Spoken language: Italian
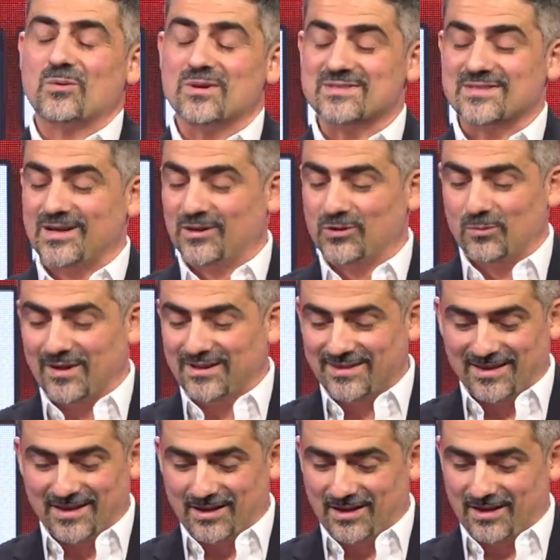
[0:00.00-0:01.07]
Questa è la domanda
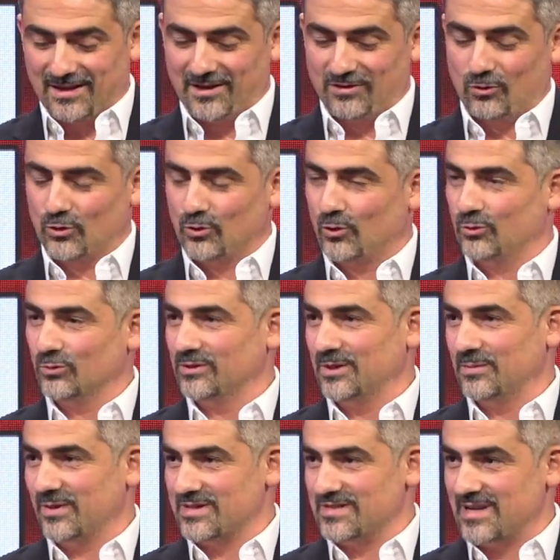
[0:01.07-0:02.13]
che rivolgono tutti
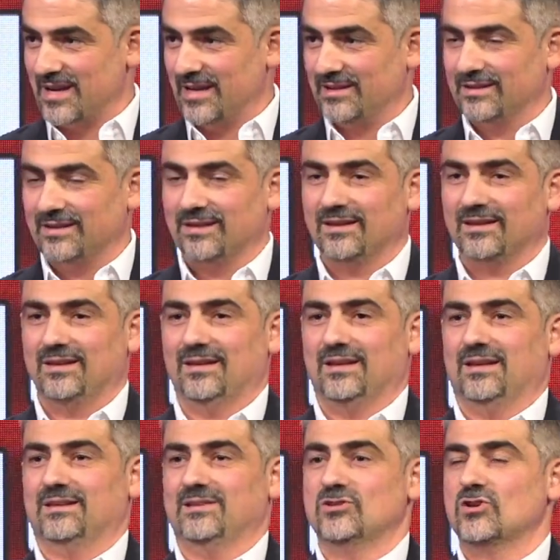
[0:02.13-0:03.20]
i pazienti.
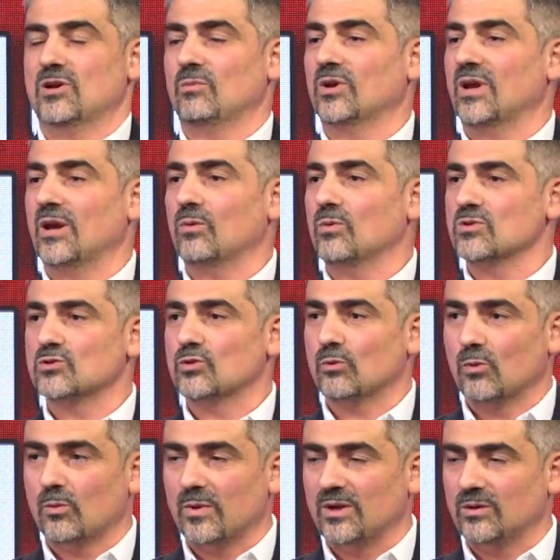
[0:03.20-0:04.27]
Diciamo che in questo
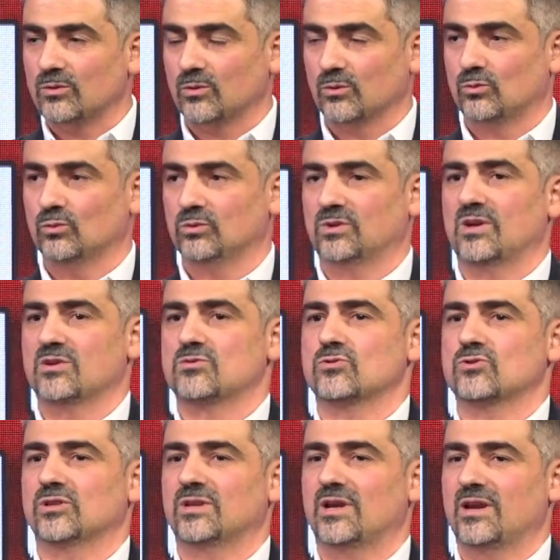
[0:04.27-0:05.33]
momento tutte le
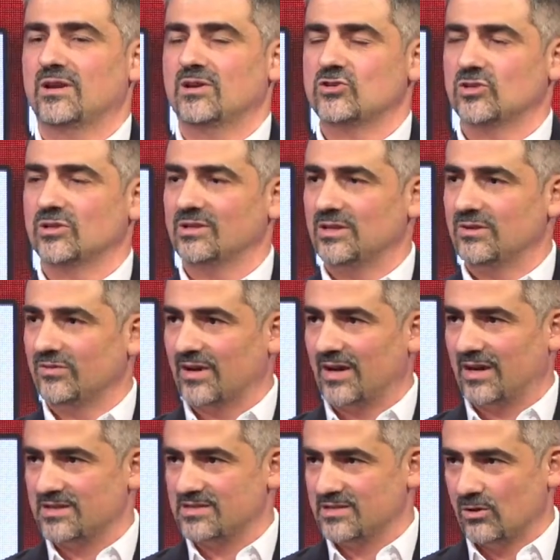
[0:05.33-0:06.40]
società scientifiche
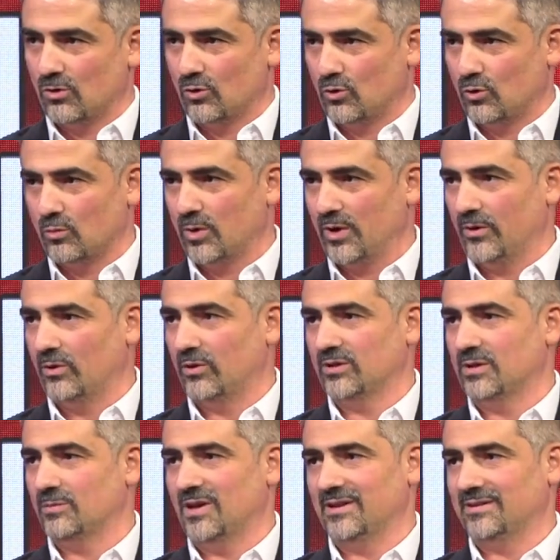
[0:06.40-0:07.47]
che si occupano
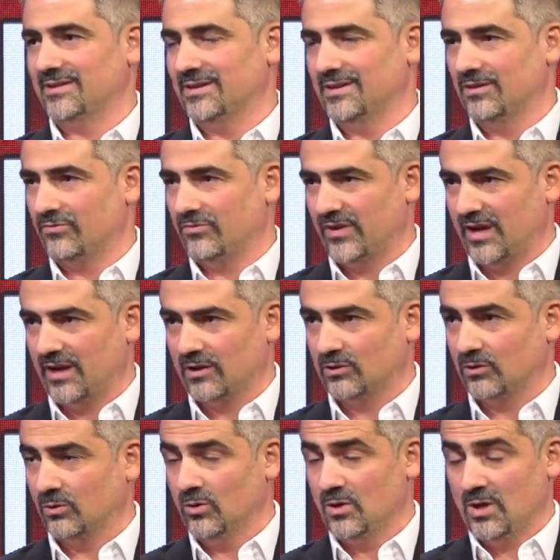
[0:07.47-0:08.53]
di malattie del
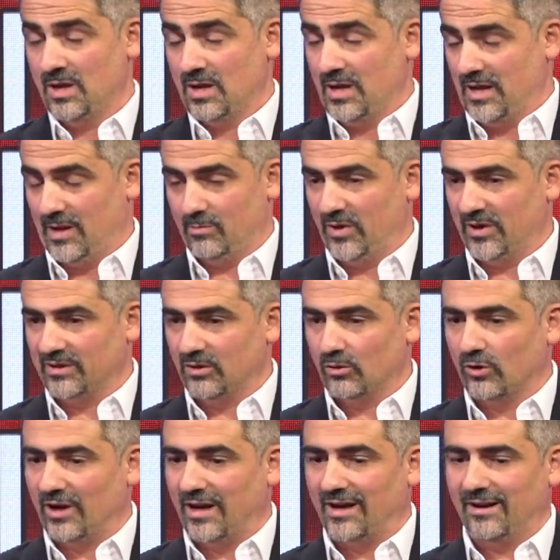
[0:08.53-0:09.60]
fegato in
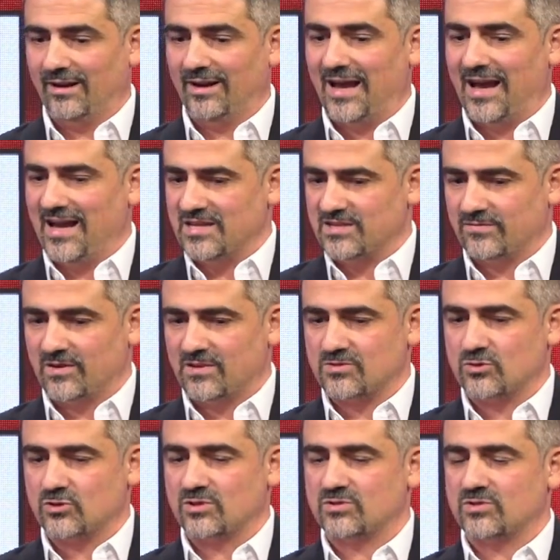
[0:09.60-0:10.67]
particolare l'AISF,
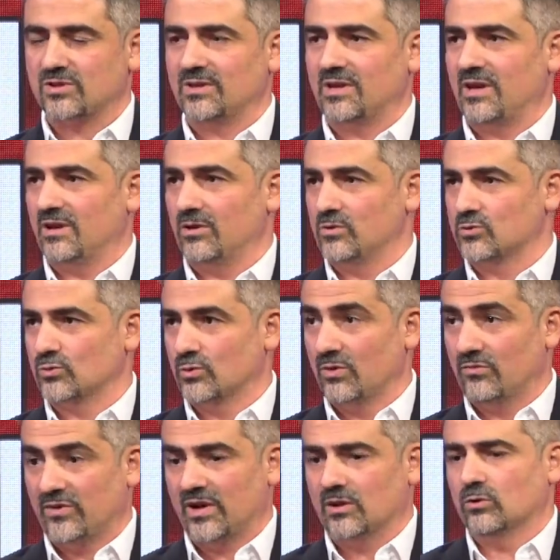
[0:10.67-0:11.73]
l'Associazione Italiana dello Studio
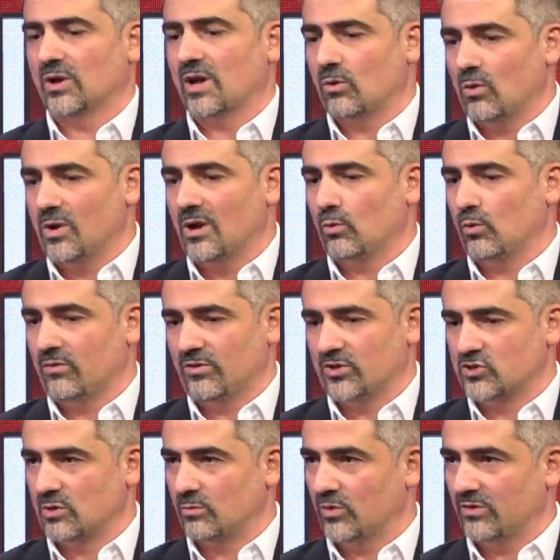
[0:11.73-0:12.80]
del Fegato, che è quella a cui
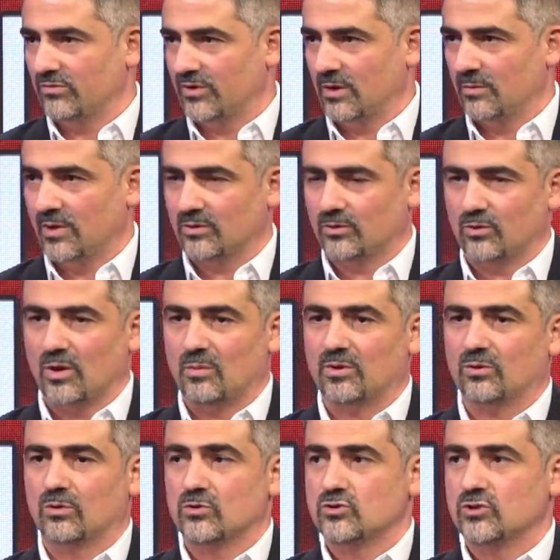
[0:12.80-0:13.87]
facciamo riferimento noi
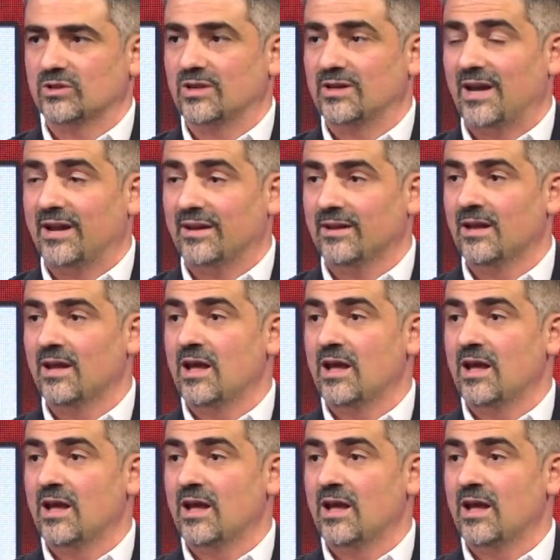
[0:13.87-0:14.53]
patologi italiani,